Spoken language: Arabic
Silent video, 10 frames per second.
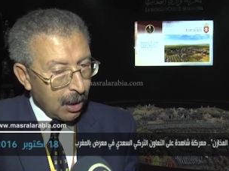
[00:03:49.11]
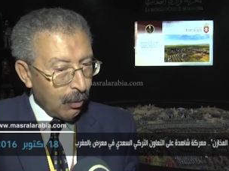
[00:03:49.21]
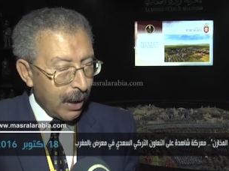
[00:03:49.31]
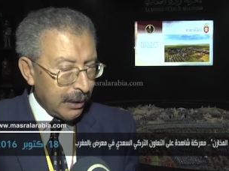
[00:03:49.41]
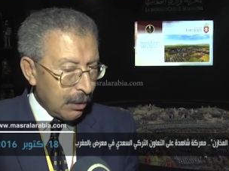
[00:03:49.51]

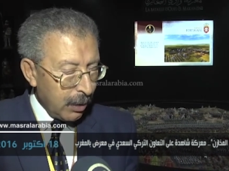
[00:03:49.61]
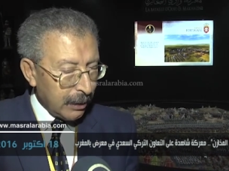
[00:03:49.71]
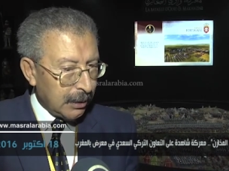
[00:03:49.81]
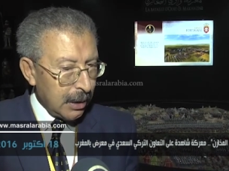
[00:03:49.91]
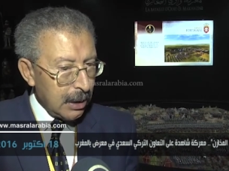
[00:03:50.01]
وهذا
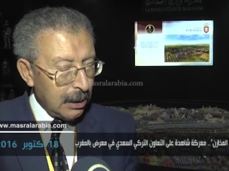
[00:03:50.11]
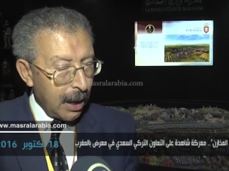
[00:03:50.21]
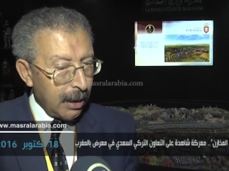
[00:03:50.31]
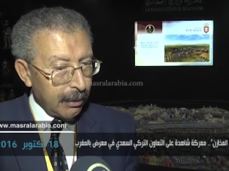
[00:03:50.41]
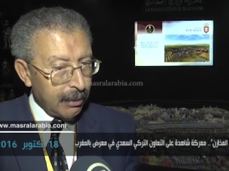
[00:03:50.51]
يؤدي
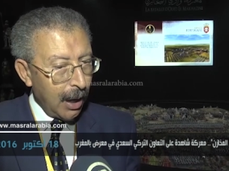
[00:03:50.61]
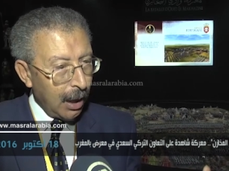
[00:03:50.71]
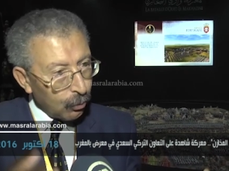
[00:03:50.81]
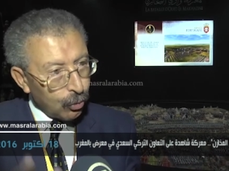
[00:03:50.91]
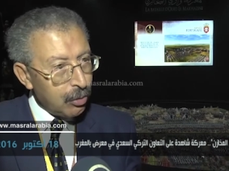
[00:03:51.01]
الى
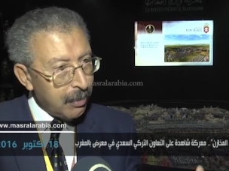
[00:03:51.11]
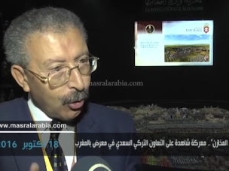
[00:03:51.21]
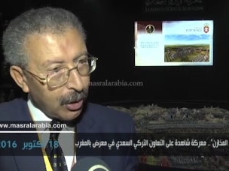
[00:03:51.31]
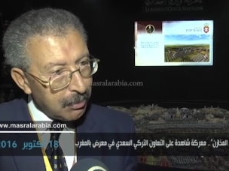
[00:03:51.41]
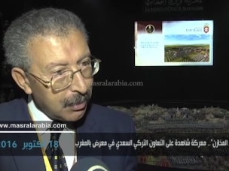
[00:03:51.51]
تحول
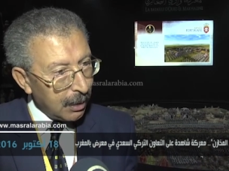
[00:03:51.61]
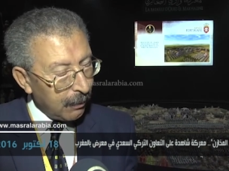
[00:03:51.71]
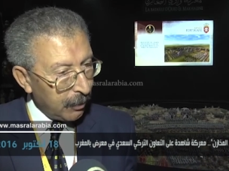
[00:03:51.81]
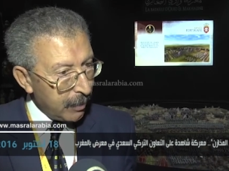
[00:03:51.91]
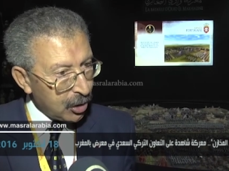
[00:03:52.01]
مهم في
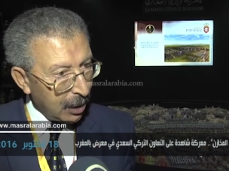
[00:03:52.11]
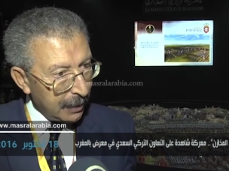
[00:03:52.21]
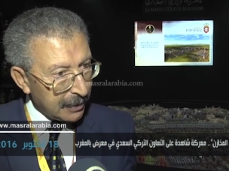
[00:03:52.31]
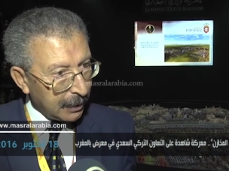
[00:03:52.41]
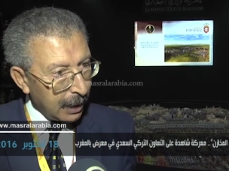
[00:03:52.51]
المجال
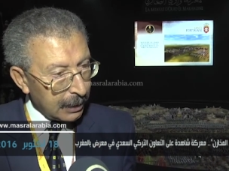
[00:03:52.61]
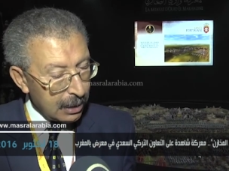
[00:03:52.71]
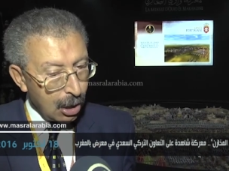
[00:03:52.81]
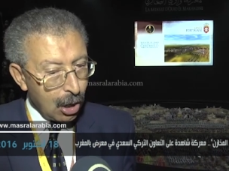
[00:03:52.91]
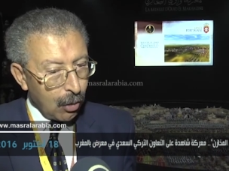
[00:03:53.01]
العسكري